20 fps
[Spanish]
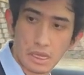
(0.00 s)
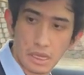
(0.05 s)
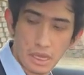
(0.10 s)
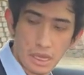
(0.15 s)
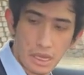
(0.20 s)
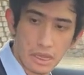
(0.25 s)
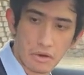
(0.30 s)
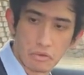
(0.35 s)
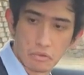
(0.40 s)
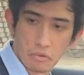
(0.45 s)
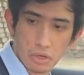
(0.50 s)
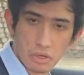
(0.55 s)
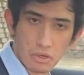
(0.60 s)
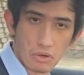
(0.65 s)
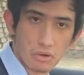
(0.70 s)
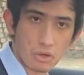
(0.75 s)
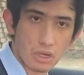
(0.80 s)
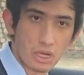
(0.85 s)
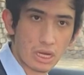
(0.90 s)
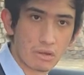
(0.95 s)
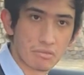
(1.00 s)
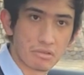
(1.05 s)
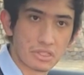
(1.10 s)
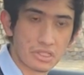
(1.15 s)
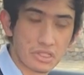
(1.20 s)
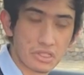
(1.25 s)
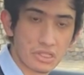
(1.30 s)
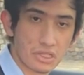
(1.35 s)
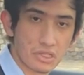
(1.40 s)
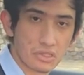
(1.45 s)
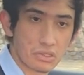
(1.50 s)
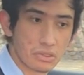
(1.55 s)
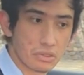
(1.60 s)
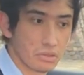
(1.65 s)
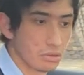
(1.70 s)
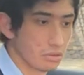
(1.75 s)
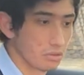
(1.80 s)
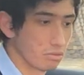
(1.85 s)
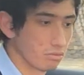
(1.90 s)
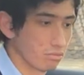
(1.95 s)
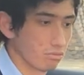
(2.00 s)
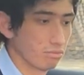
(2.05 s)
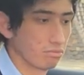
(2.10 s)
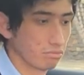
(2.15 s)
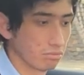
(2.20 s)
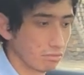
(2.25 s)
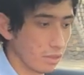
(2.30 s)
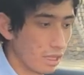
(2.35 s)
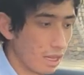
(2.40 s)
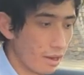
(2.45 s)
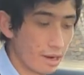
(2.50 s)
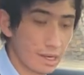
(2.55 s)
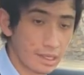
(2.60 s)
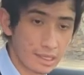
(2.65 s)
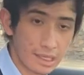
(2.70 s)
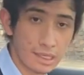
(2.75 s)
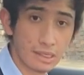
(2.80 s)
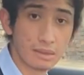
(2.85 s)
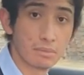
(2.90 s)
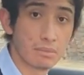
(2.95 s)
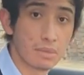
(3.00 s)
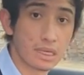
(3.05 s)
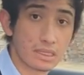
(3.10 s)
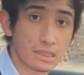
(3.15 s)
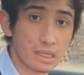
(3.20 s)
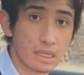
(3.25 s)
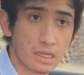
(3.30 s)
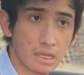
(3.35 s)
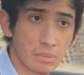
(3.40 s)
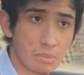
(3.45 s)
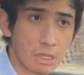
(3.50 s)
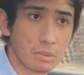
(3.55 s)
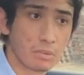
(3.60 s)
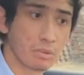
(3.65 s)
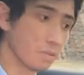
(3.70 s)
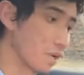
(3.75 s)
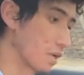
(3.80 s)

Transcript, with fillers: en cuero, lo que le da una sensación, la verdad, bastante premium.